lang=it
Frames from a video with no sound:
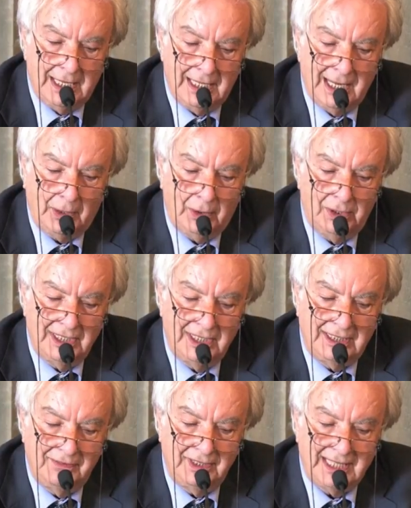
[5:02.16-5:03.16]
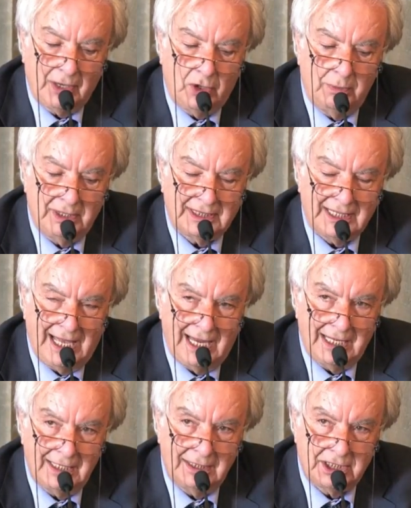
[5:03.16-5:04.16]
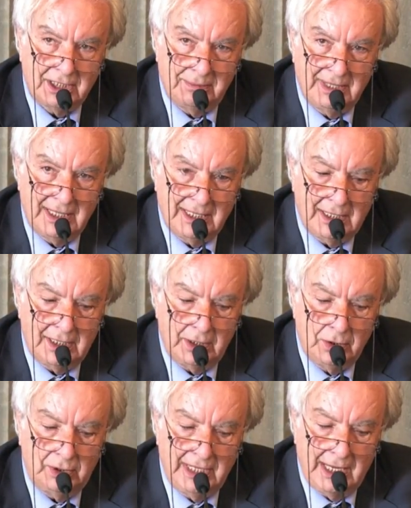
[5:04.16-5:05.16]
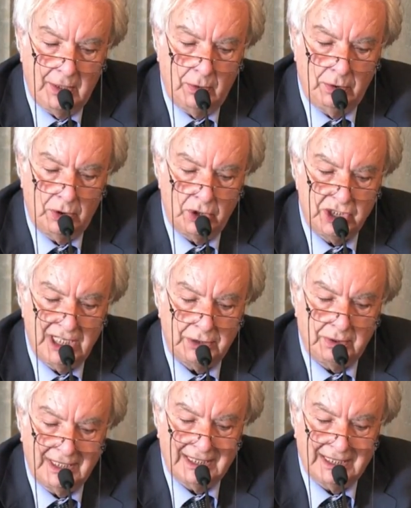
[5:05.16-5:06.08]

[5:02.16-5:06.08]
la collettività come tale, dice Menger, non è un oggetto in